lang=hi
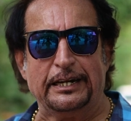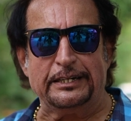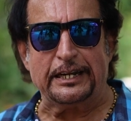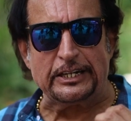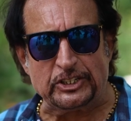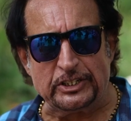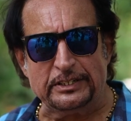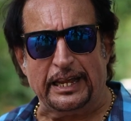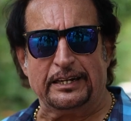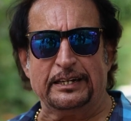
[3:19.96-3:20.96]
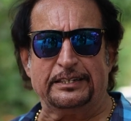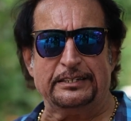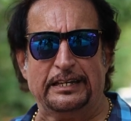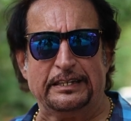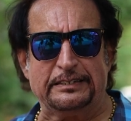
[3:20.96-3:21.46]
है डायरेक्शन टैकल
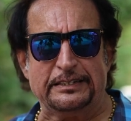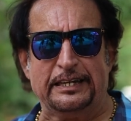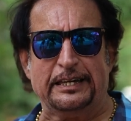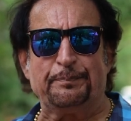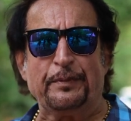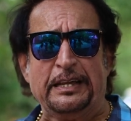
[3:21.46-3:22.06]
की जाती है